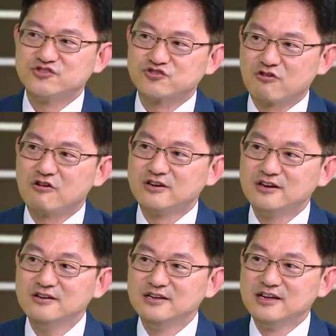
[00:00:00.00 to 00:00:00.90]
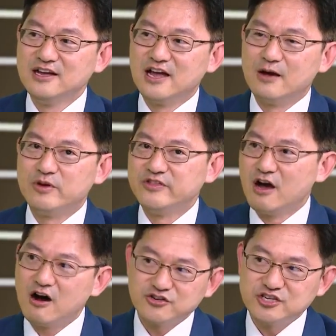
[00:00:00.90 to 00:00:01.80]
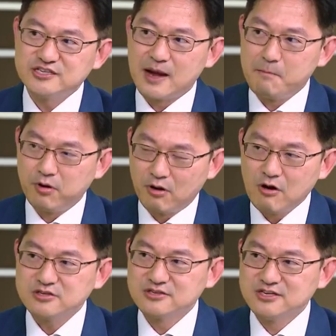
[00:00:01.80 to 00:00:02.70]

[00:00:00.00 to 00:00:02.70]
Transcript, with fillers: ở ngực. Thông thường, đầu tiên họ